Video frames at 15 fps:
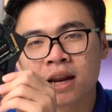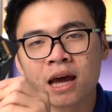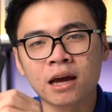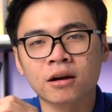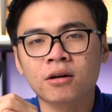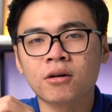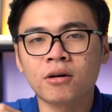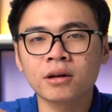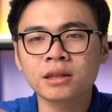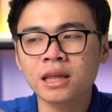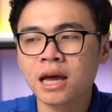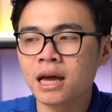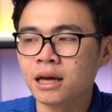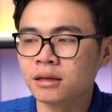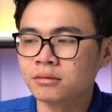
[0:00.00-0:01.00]
để có
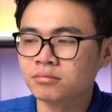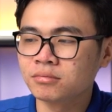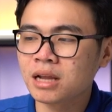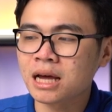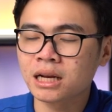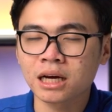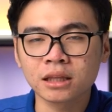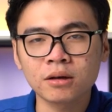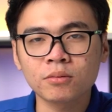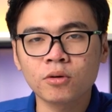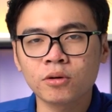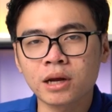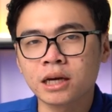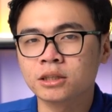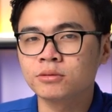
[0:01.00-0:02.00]
thể đạt được cái tốc
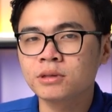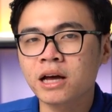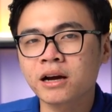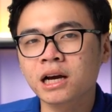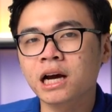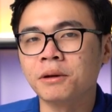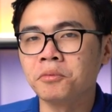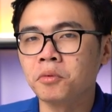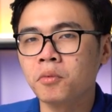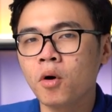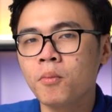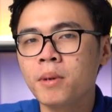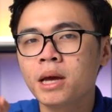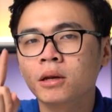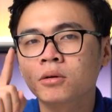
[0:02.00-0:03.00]
độ này chúng ta cần một
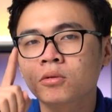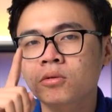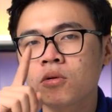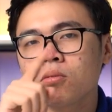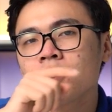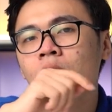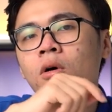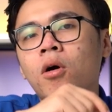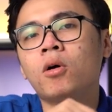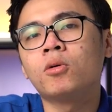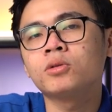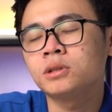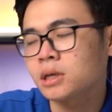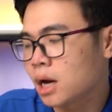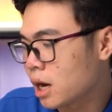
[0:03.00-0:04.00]
mẫu main cũng có
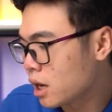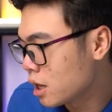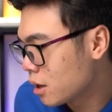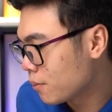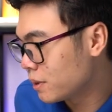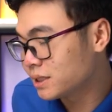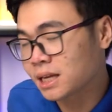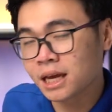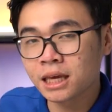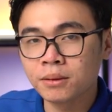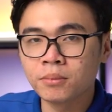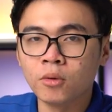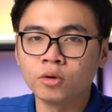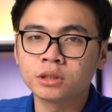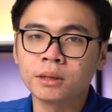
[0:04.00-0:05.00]
hỗ trợ PCI
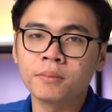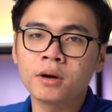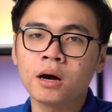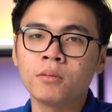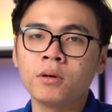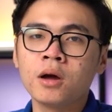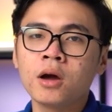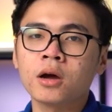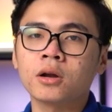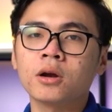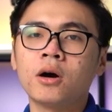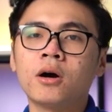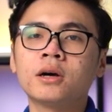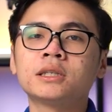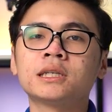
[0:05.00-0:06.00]
4.0
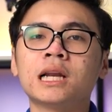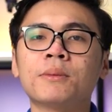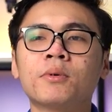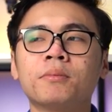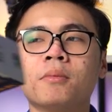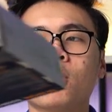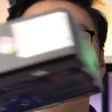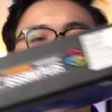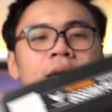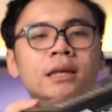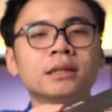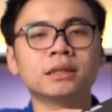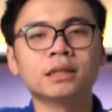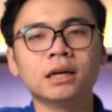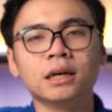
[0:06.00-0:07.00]
đó chính là một mẫu
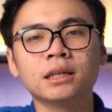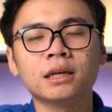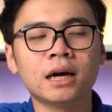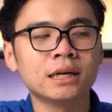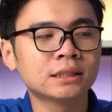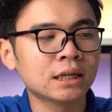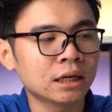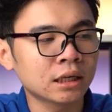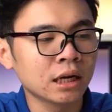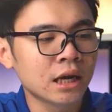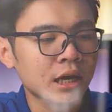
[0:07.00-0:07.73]
main tới từ Asus